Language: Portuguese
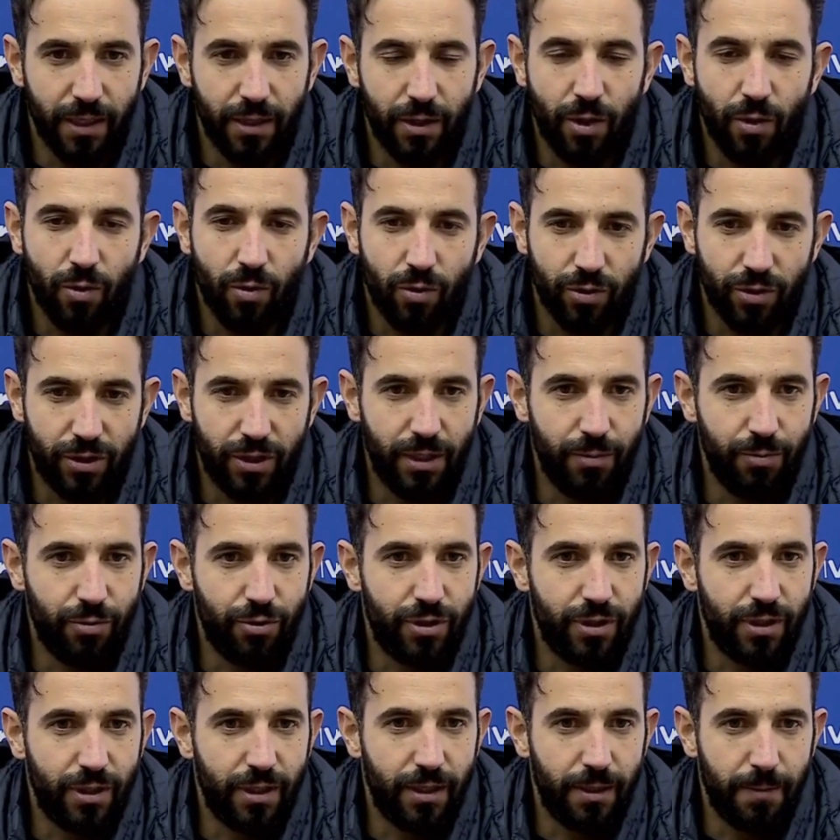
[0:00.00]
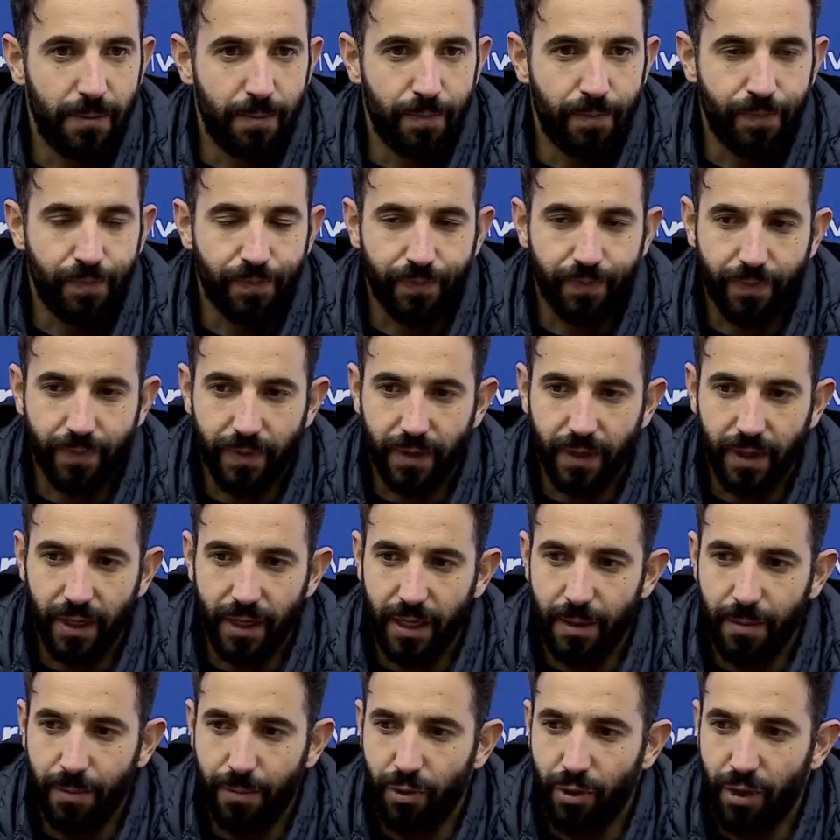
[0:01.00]
Não conseguimos um,
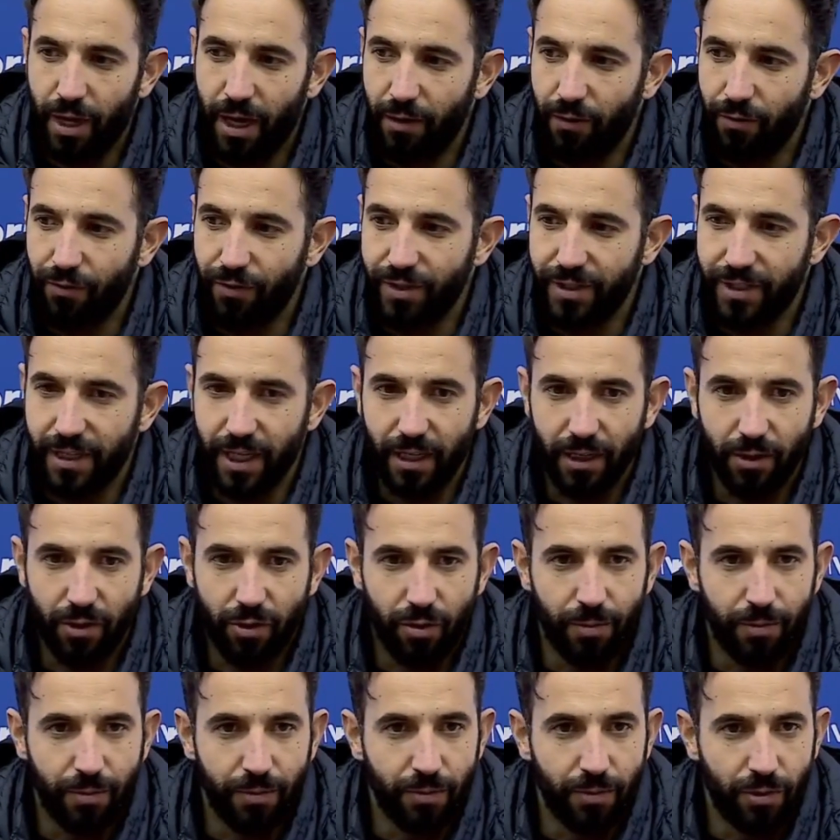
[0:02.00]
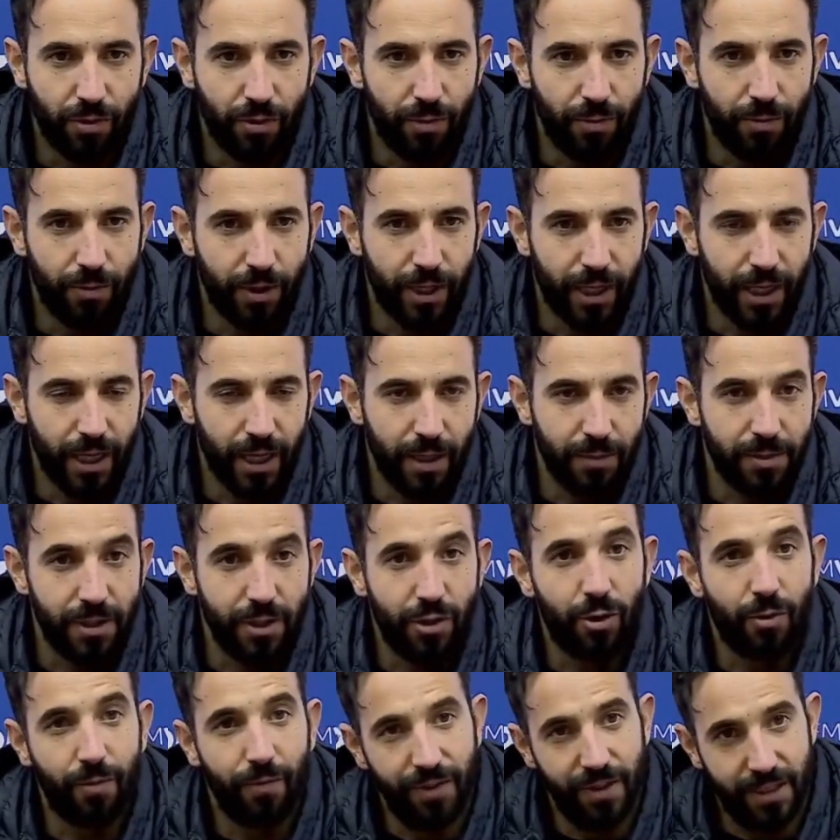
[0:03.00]
empurrar o Vizela como, como queríamos e
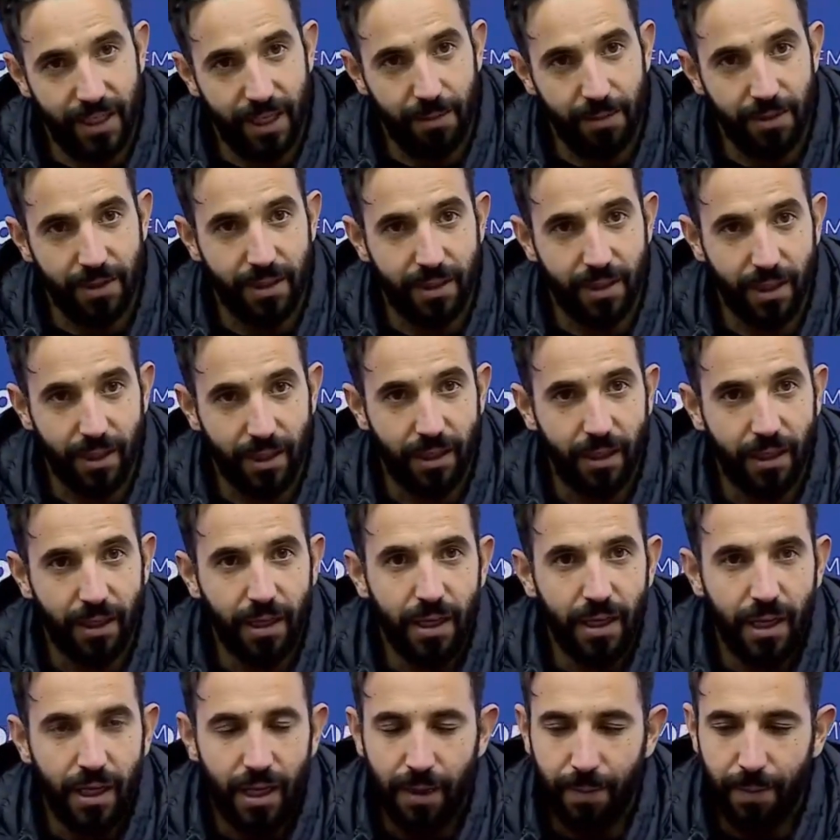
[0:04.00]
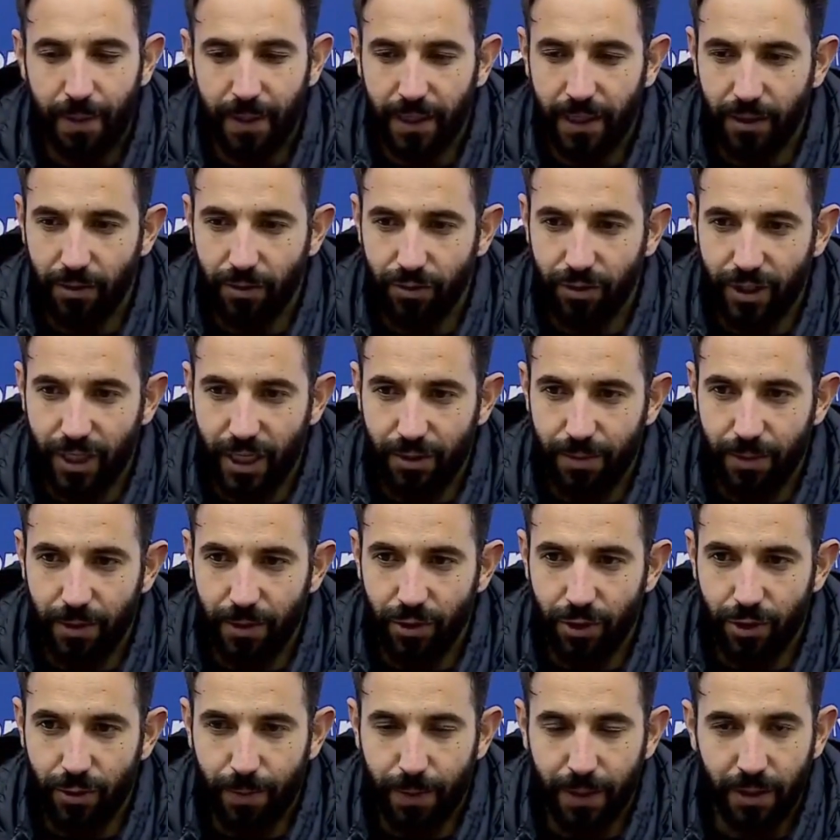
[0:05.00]
como fizemos a seguir a partir dos 10
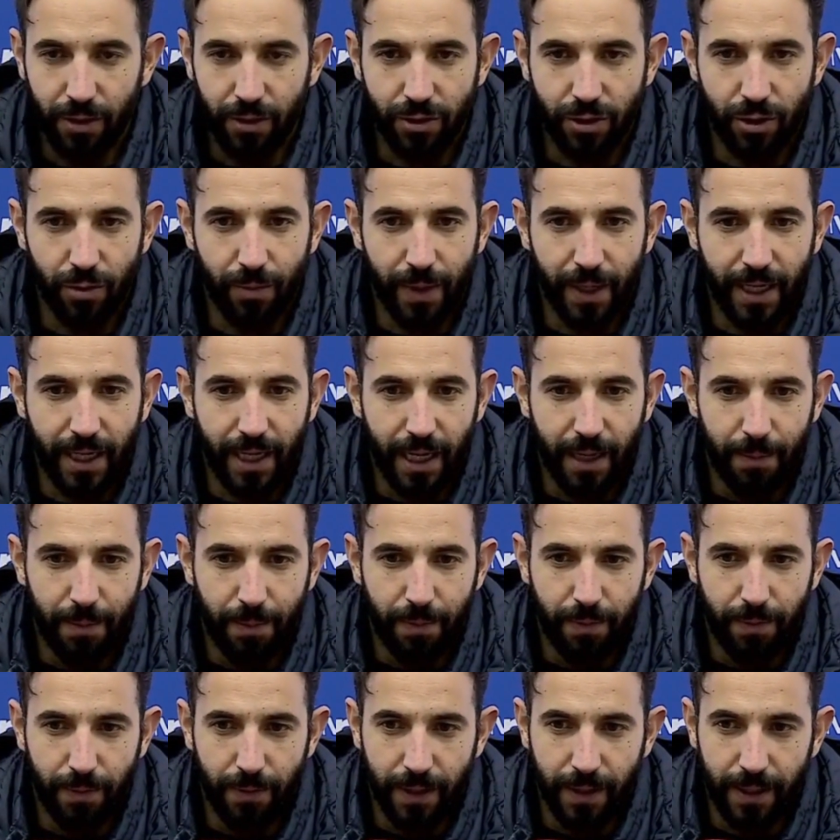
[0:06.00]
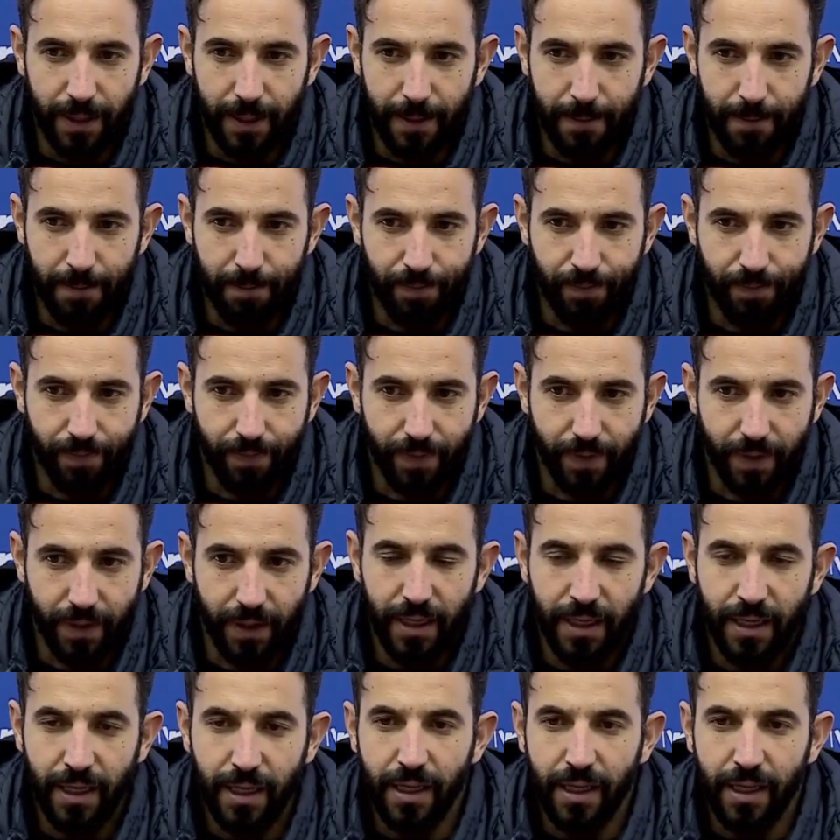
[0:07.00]
minutos para o seu meio campo. Um,